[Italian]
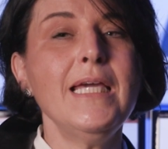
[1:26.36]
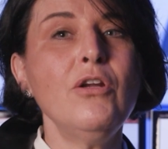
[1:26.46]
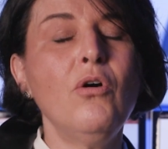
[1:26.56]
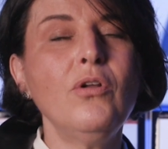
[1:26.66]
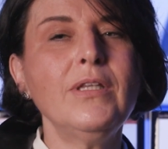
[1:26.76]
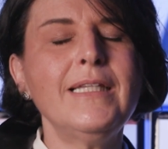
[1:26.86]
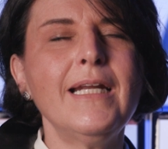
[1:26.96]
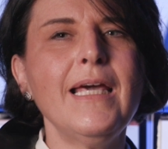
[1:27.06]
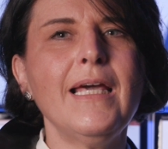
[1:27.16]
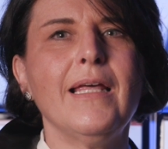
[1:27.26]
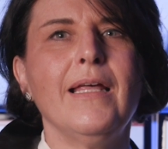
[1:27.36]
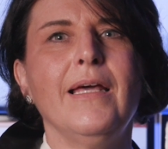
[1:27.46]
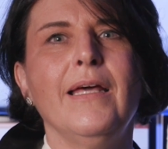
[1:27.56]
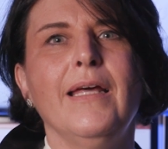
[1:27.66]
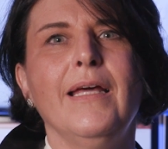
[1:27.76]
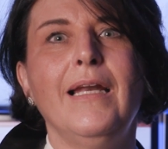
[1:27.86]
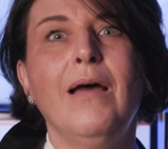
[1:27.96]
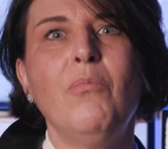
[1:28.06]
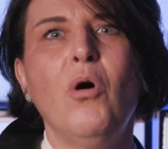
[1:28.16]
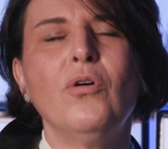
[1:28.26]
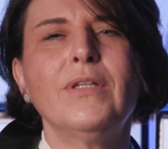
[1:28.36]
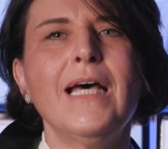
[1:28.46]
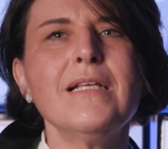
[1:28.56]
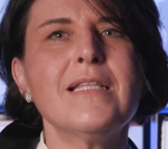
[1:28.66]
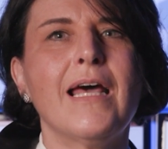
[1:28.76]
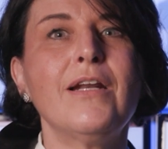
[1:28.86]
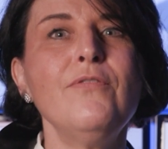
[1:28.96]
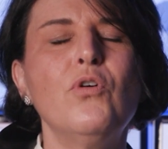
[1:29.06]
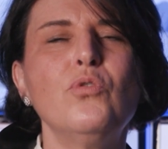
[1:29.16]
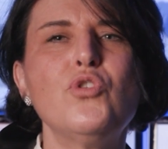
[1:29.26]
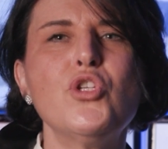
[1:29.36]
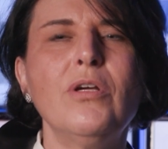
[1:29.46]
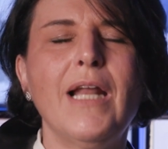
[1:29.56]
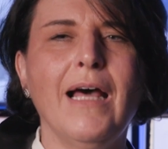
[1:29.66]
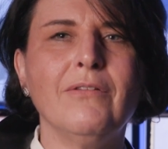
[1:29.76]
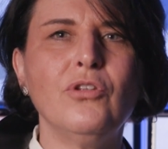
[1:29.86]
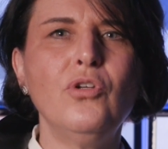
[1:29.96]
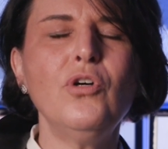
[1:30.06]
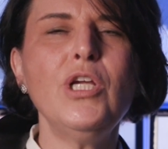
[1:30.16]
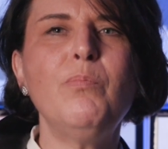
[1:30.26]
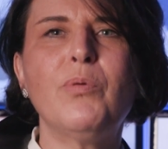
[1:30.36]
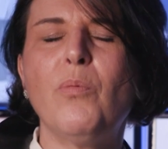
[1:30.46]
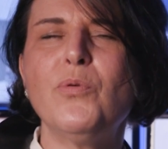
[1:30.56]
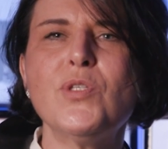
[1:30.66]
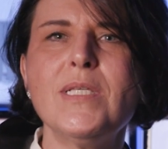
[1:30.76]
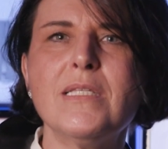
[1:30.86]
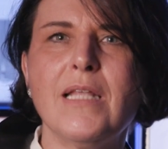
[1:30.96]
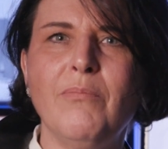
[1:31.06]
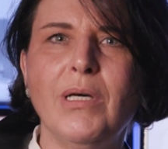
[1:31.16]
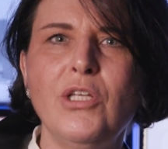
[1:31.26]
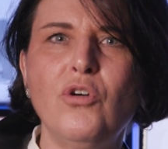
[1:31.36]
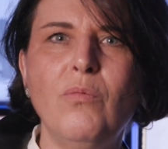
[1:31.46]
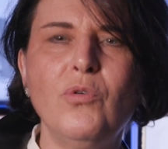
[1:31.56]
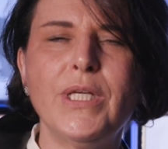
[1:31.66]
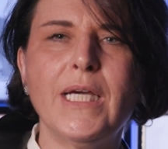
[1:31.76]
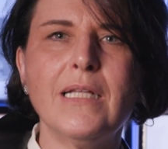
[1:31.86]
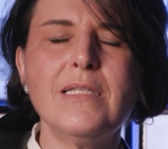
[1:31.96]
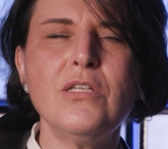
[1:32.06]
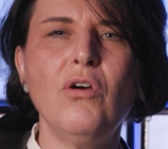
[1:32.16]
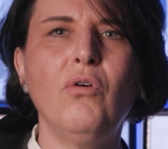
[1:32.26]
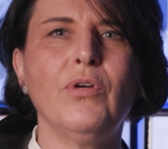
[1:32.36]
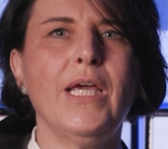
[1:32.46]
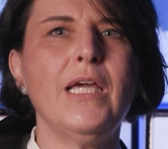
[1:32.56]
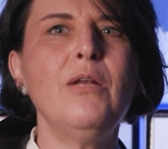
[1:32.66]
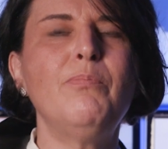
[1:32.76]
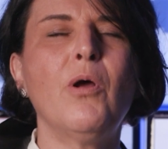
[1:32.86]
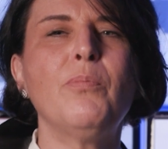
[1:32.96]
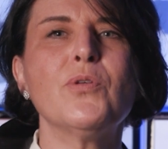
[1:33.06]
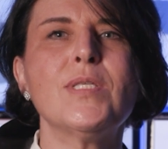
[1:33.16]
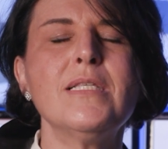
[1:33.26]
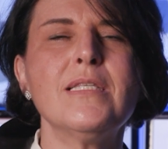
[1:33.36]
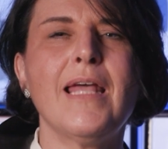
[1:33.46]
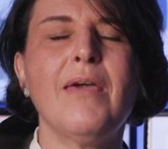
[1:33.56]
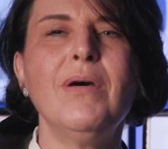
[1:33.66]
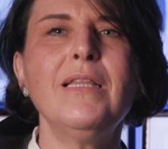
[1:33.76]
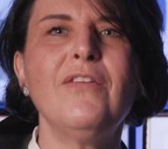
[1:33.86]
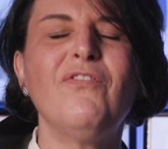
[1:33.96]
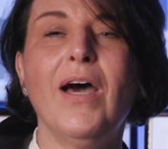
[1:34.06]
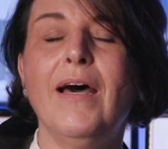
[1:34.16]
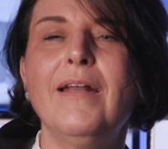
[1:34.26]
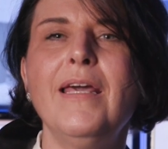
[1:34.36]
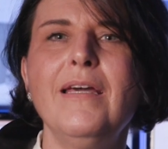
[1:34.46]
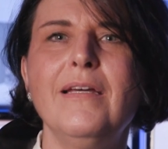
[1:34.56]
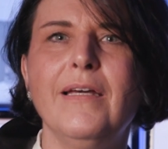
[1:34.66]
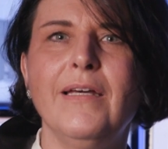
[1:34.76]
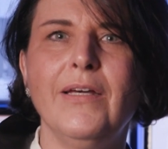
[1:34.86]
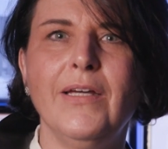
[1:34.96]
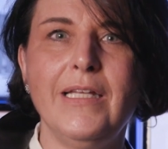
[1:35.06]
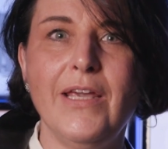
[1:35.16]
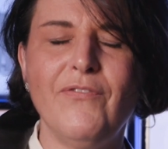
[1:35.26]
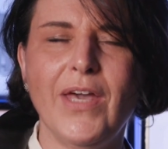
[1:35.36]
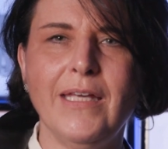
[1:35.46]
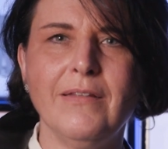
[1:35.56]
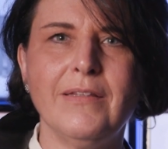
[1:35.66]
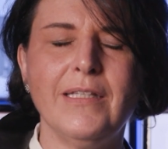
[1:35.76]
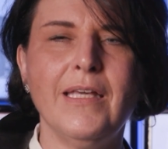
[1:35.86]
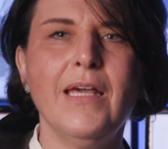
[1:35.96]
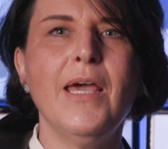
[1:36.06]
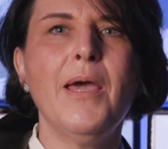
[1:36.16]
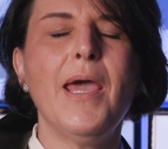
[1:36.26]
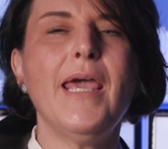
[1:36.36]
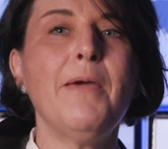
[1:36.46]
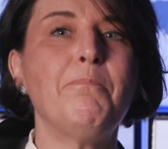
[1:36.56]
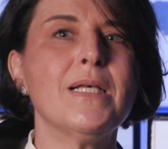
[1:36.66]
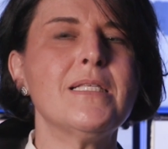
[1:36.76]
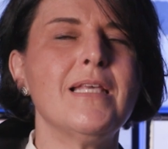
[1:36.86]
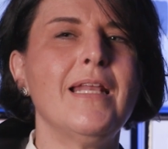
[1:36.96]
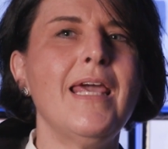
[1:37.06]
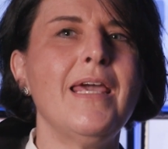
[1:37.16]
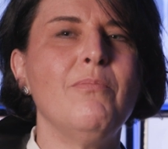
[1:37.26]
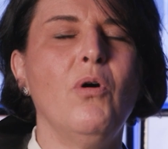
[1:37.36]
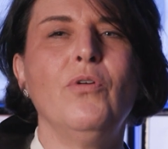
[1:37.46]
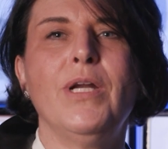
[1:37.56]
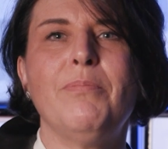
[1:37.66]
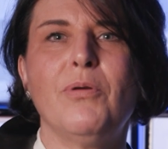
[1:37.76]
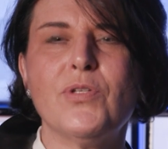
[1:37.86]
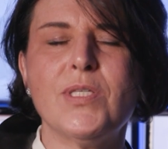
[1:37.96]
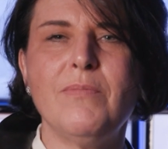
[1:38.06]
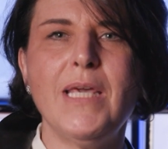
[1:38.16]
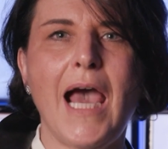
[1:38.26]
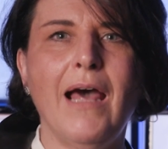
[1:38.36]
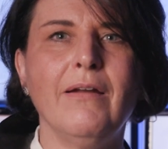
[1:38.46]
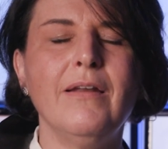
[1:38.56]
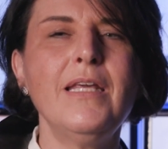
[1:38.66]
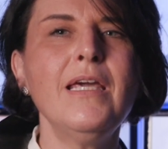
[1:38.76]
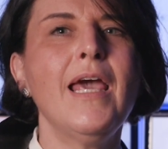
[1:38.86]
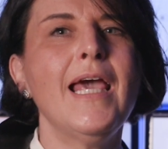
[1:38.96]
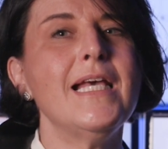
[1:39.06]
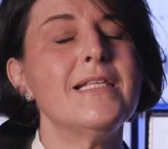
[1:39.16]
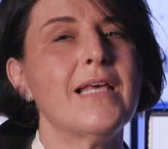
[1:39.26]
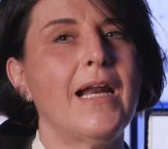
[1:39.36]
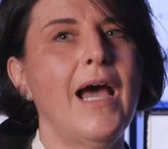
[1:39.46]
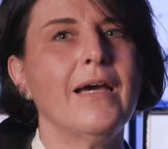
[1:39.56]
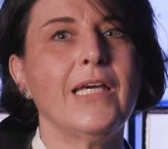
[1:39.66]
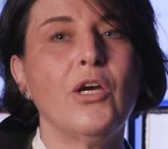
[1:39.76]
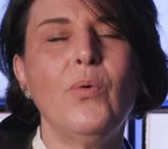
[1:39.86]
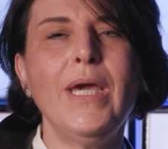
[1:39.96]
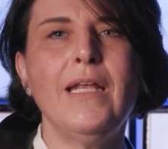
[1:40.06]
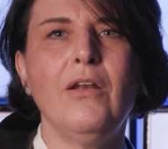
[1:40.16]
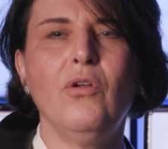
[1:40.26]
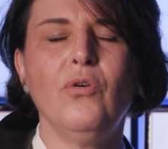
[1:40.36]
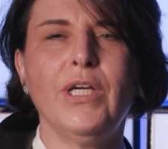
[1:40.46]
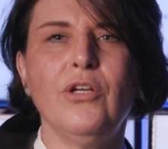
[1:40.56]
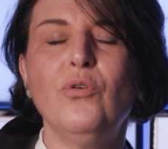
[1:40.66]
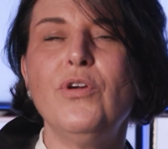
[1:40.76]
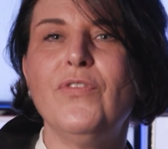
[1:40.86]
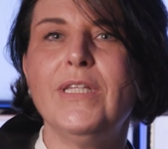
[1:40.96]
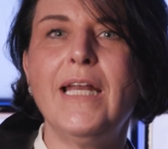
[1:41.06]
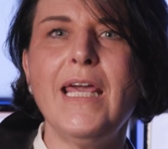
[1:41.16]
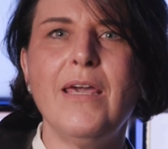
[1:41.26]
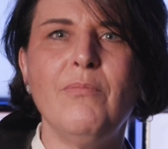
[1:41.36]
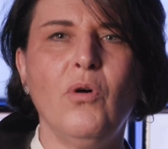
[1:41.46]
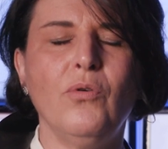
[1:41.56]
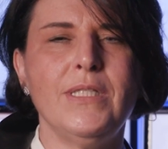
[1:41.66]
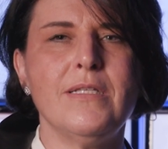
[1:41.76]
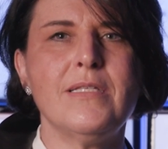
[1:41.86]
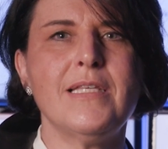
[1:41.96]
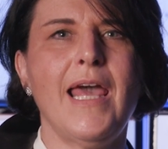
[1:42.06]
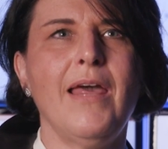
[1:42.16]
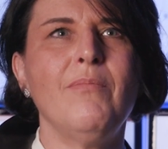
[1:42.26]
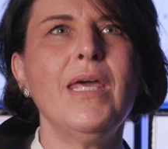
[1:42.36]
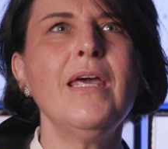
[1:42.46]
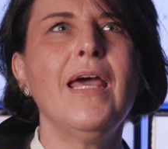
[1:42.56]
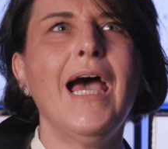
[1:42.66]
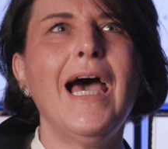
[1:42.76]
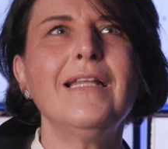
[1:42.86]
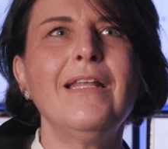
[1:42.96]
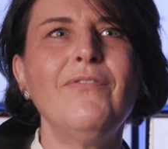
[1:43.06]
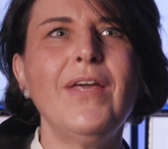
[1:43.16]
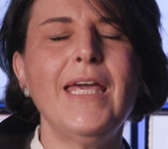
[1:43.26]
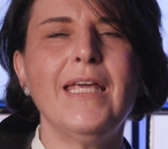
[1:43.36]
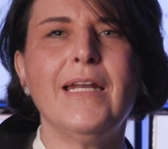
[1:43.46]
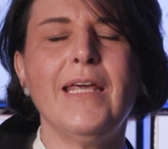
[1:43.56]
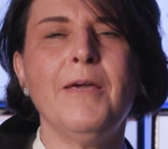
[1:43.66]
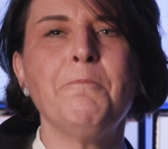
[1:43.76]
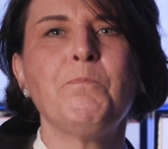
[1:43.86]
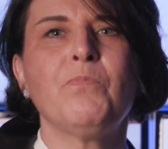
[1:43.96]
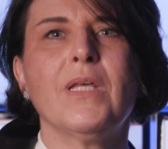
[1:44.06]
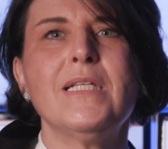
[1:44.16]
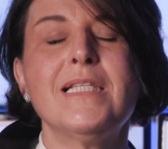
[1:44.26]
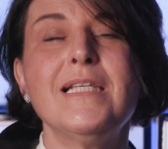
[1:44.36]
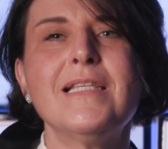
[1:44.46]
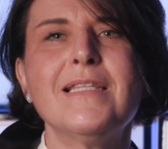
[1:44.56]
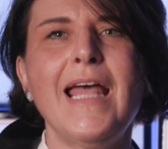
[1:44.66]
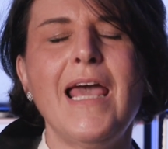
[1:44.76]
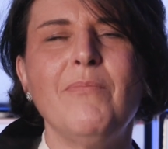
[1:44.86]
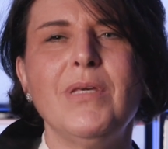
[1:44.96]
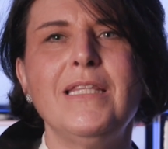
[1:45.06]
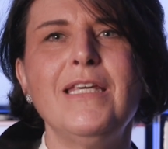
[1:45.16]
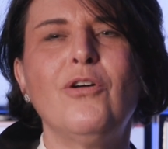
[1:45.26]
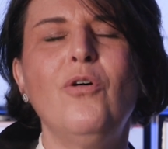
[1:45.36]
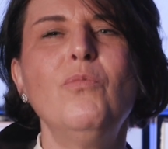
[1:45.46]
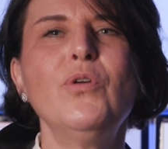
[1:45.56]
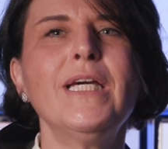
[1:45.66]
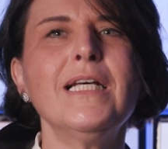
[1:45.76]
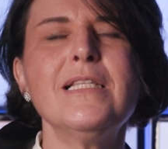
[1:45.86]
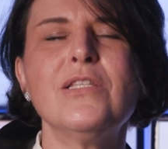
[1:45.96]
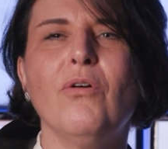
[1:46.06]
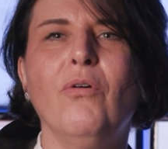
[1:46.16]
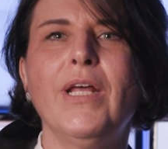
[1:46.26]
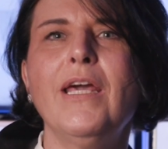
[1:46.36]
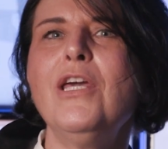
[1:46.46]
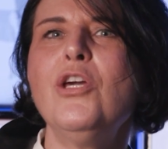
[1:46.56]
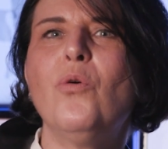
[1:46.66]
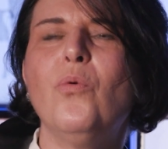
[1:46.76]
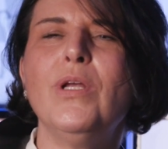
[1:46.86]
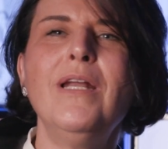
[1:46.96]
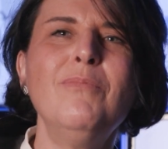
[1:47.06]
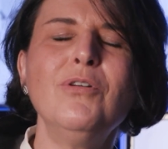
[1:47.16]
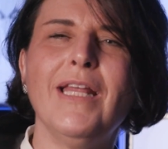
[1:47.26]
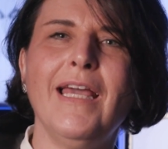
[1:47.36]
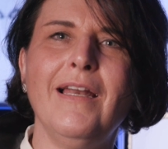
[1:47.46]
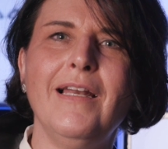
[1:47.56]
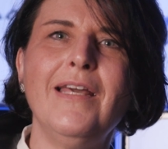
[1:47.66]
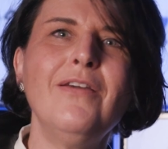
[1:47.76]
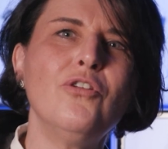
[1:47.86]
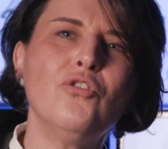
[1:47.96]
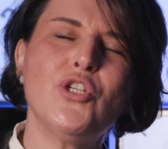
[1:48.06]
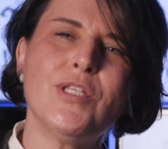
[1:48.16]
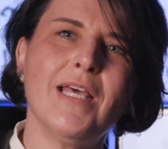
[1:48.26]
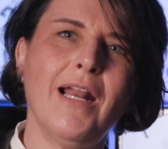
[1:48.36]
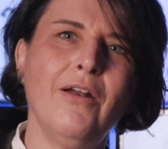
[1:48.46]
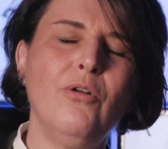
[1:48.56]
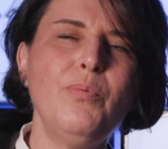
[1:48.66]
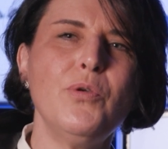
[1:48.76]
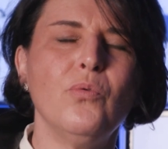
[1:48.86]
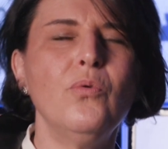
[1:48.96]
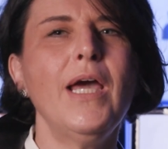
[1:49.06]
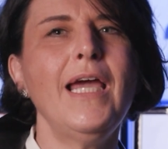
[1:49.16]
Inoltre eh, la moda sta rivoluzionando il proprio sistema di comunicazione, il proprio sistema di fare eh, gli eventi e passeremo nei prossimi anni, e sarà anche quello che noi vedremo insieme, ad avere sistemi di comunicazione in cui le modelle non ci saranno più